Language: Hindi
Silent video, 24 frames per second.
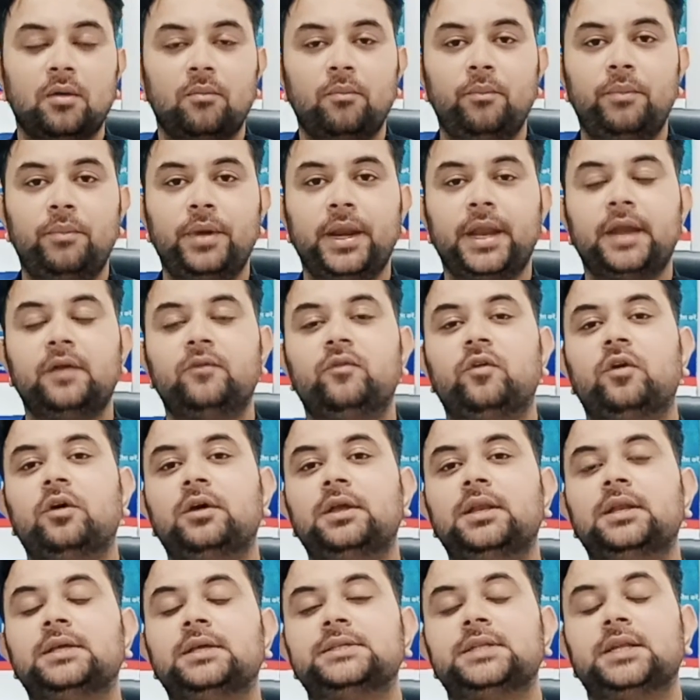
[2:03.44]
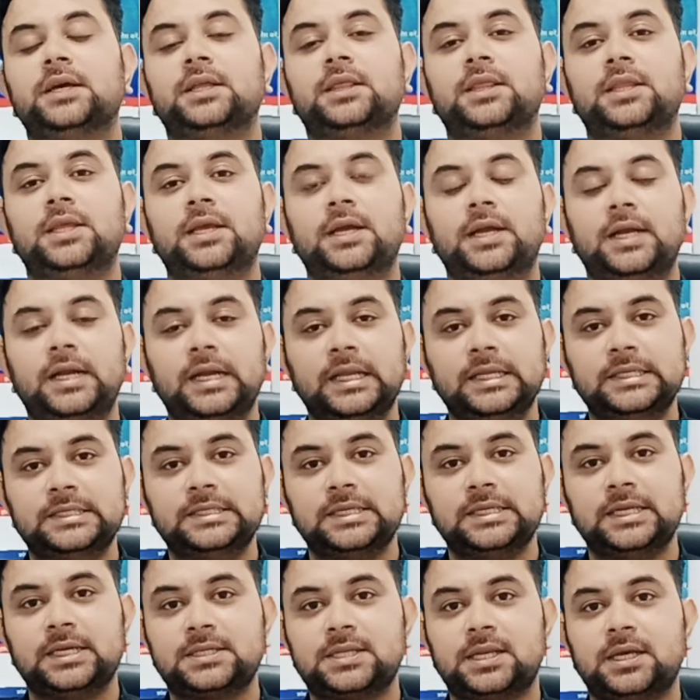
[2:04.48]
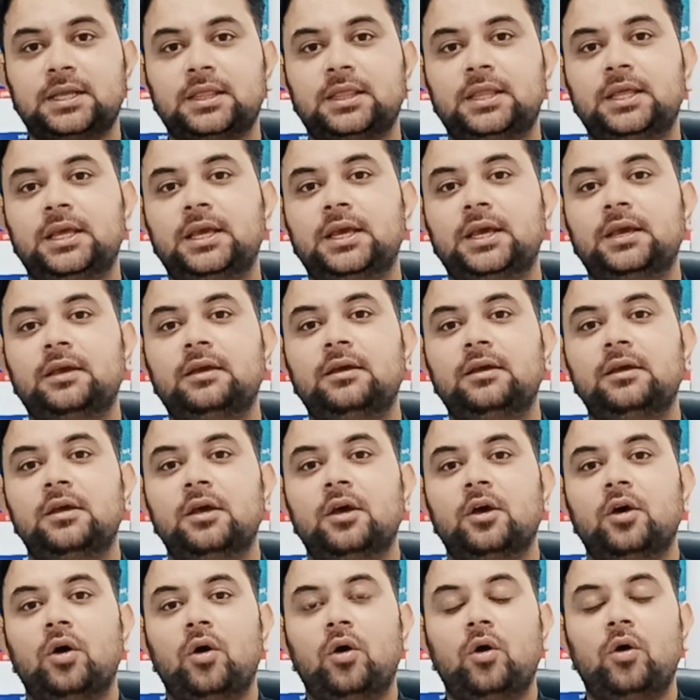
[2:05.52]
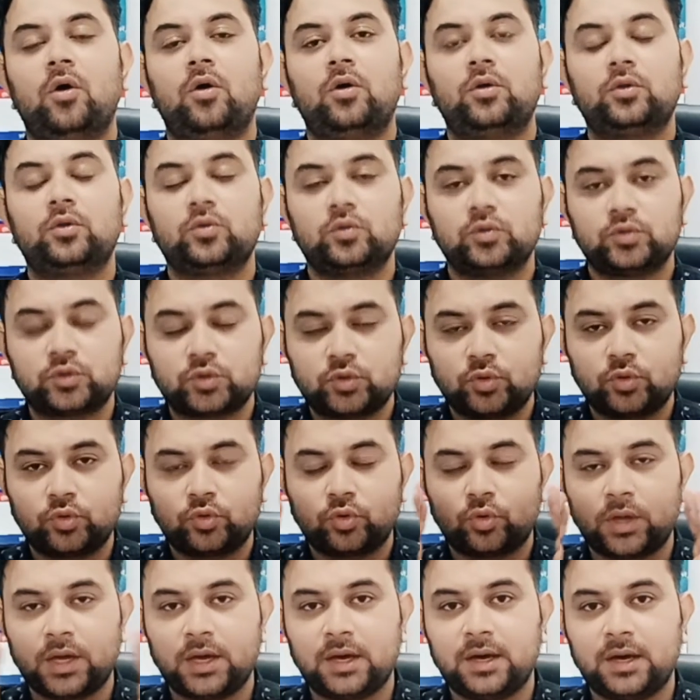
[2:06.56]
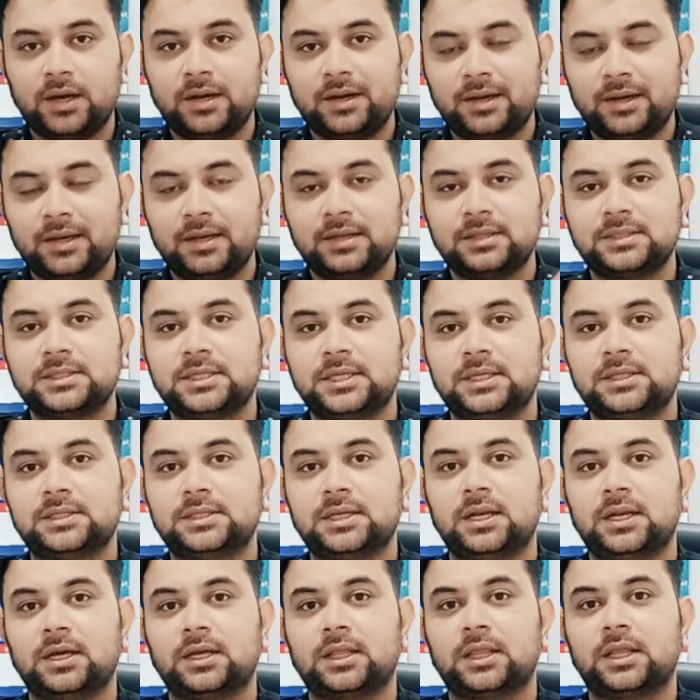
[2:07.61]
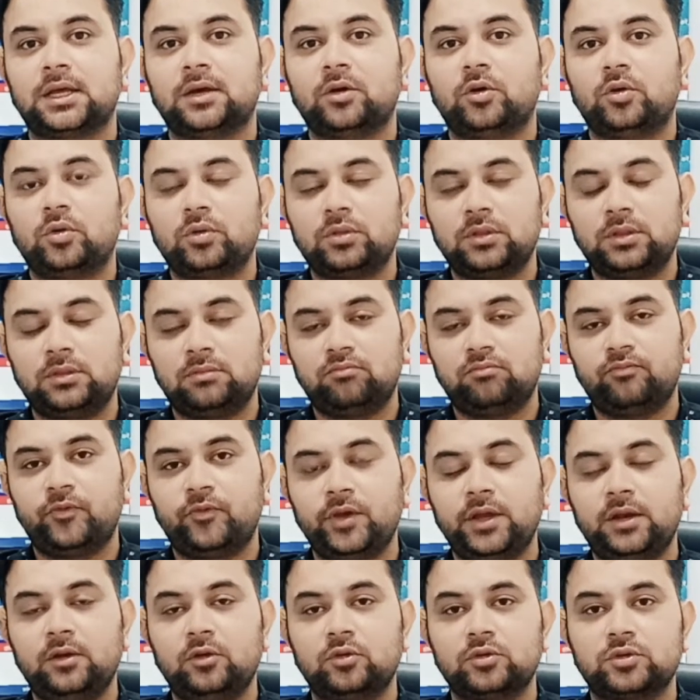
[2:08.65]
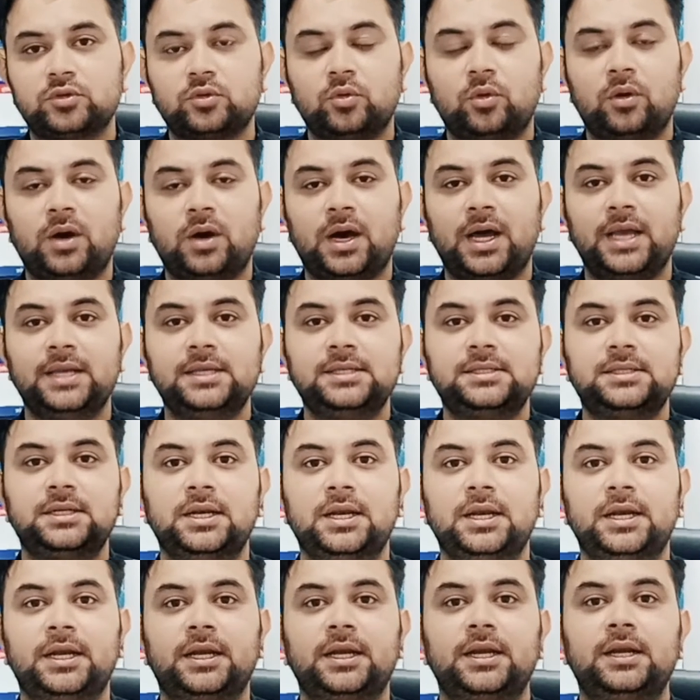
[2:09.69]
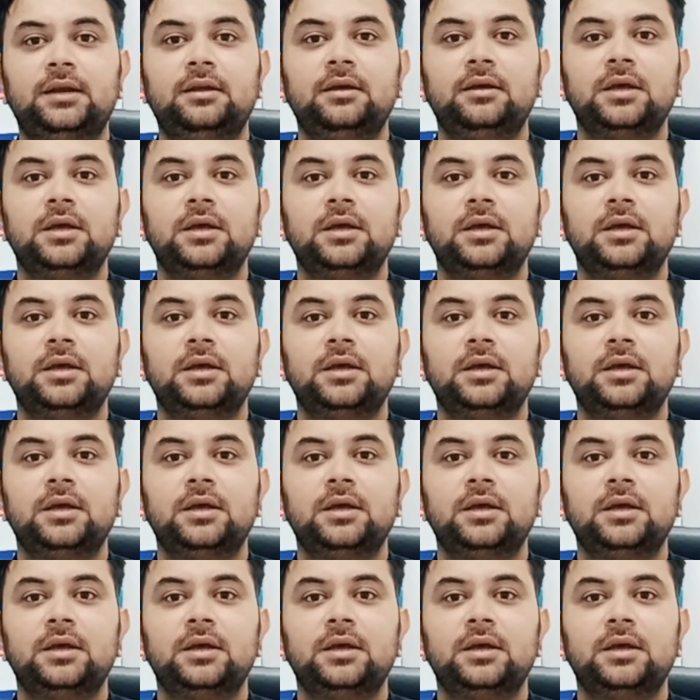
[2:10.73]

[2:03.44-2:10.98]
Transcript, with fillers: ब्रेन फॉगीनेस लगती है डिजीनेस लगती है और उसको थोड़ा अनरियलिस्टिक सा लगता है और फिर उसको आईज रिलेटेड